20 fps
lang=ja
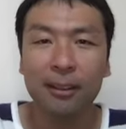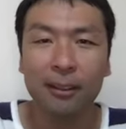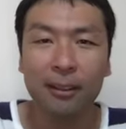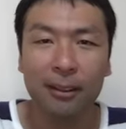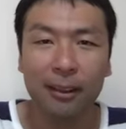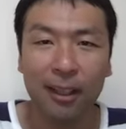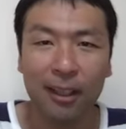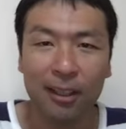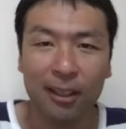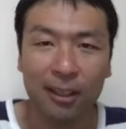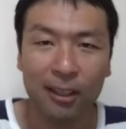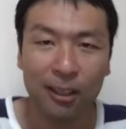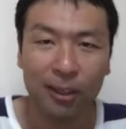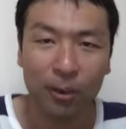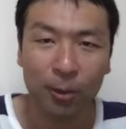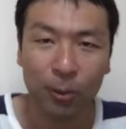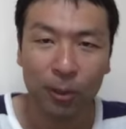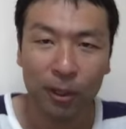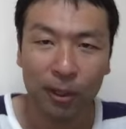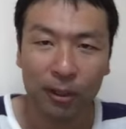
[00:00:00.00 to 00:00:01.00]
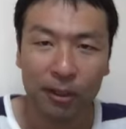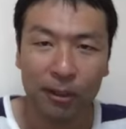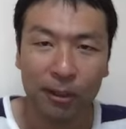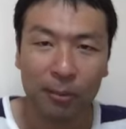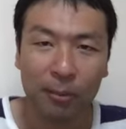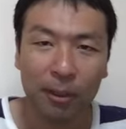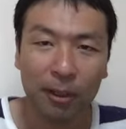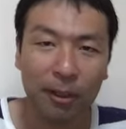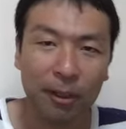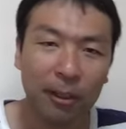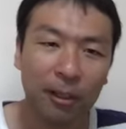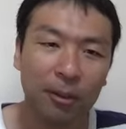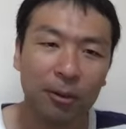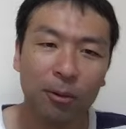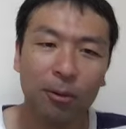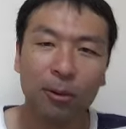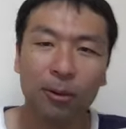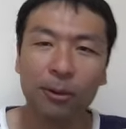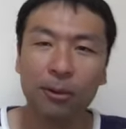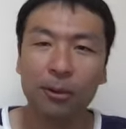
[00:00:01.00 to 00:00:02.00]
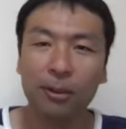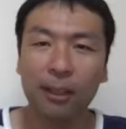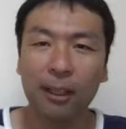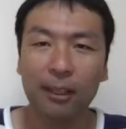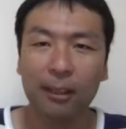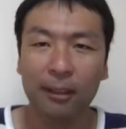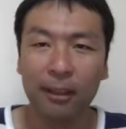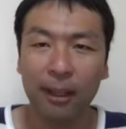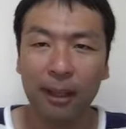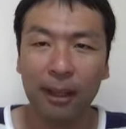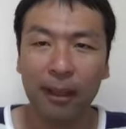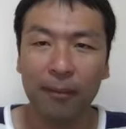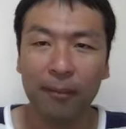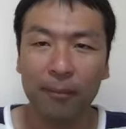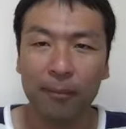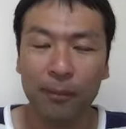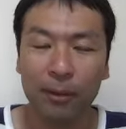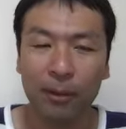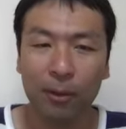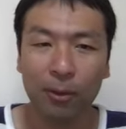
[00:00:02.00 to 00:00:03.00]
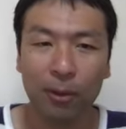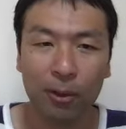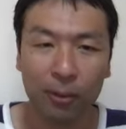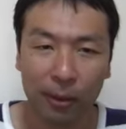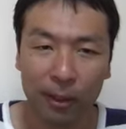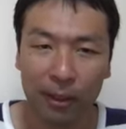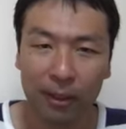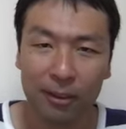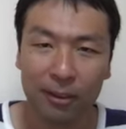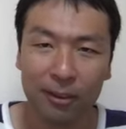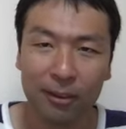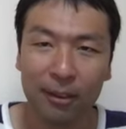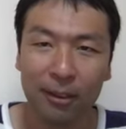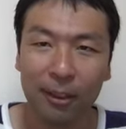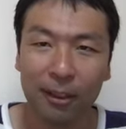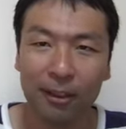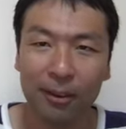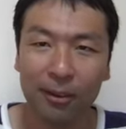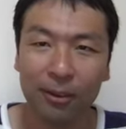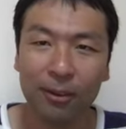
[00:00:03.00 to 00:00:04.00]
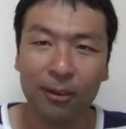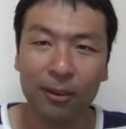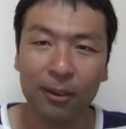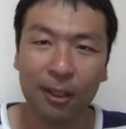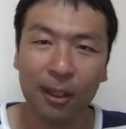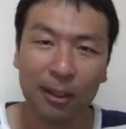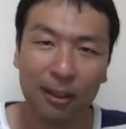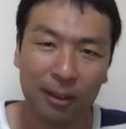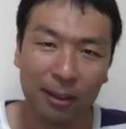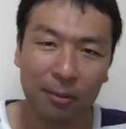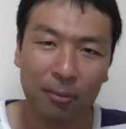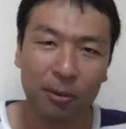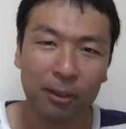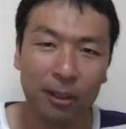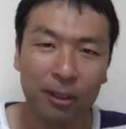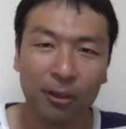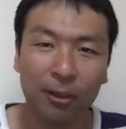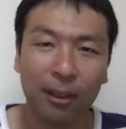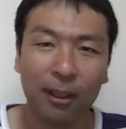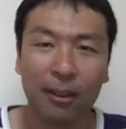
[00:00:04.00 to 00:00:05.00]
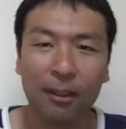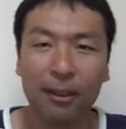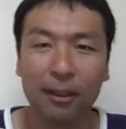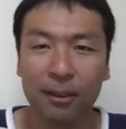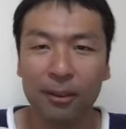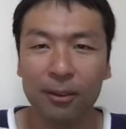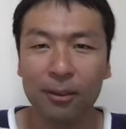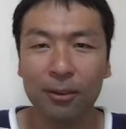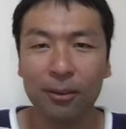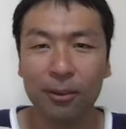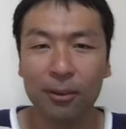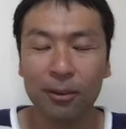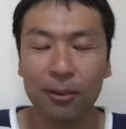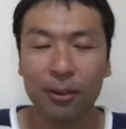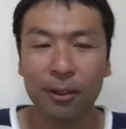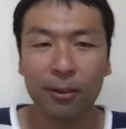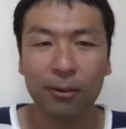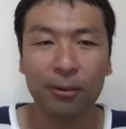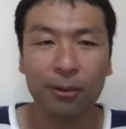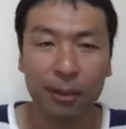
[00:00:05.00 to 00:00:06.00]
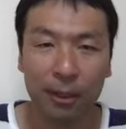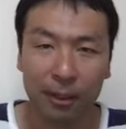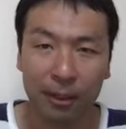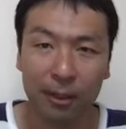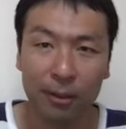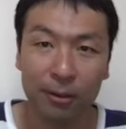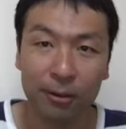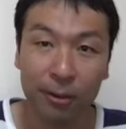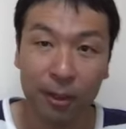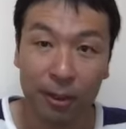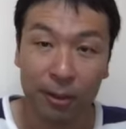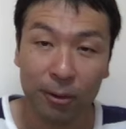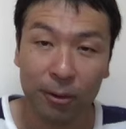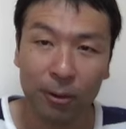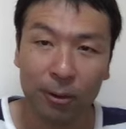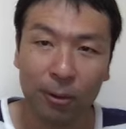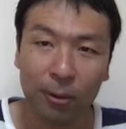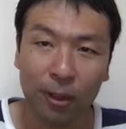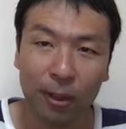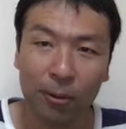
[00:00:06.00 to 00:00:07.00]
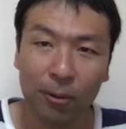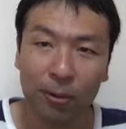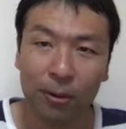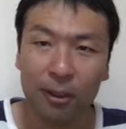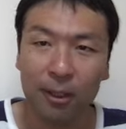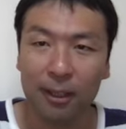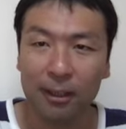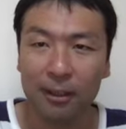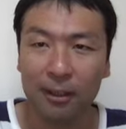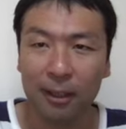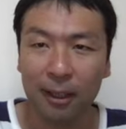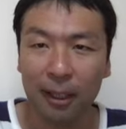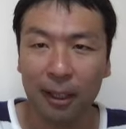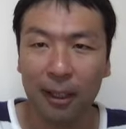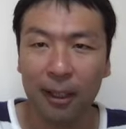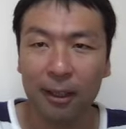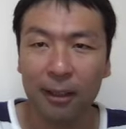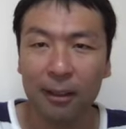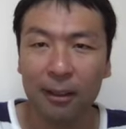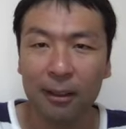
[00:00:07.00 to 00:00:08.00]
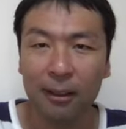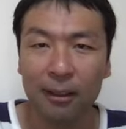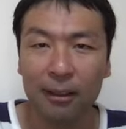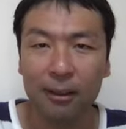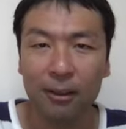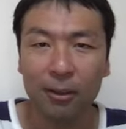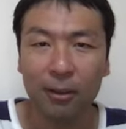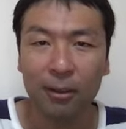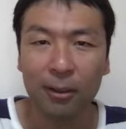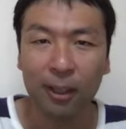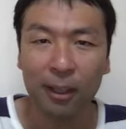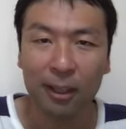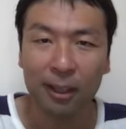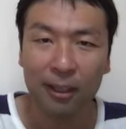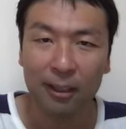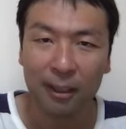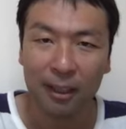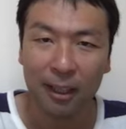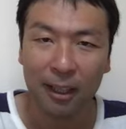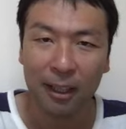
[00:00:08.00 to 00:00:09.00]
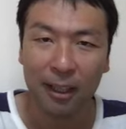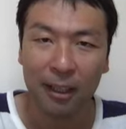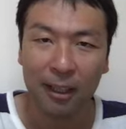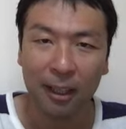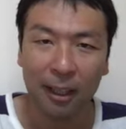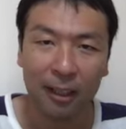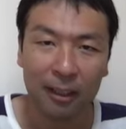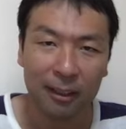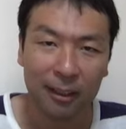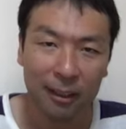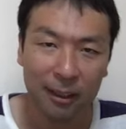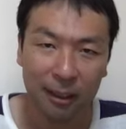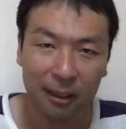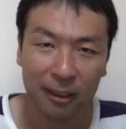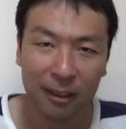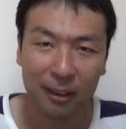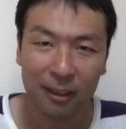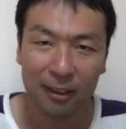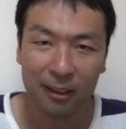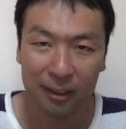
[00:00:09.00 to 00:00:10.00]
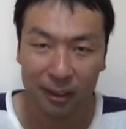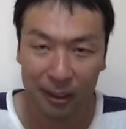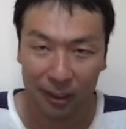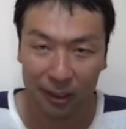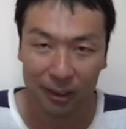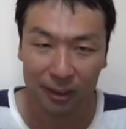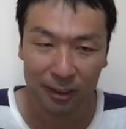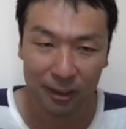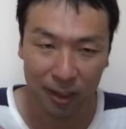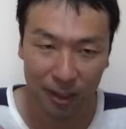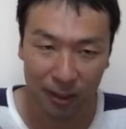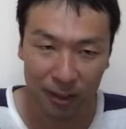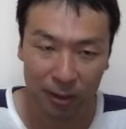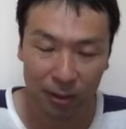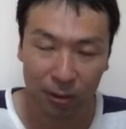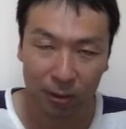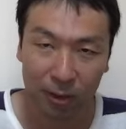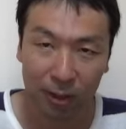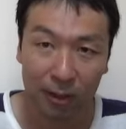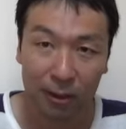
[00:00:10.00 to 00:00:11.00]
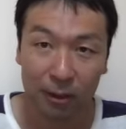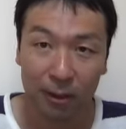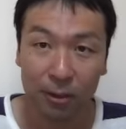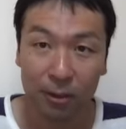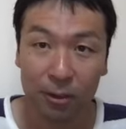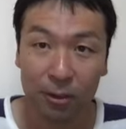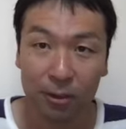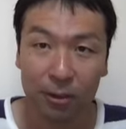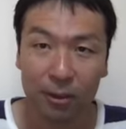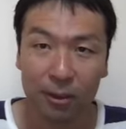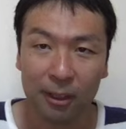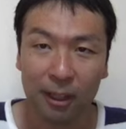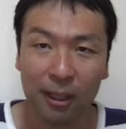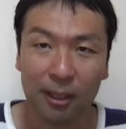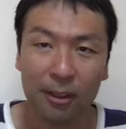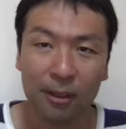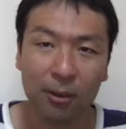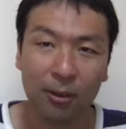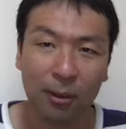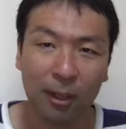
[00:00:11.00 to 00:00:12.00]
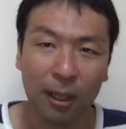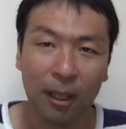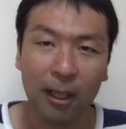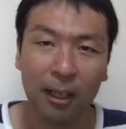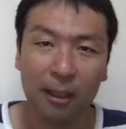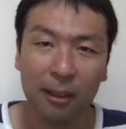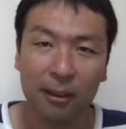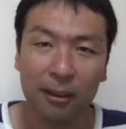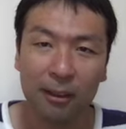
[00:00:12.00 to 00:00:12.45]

最近お客様からのご相談で、これは安いけど買ってもいいのかっていうご相談を受けて受けることが多いんですが、その中で明らかに詐欺サイトだっていうサイトが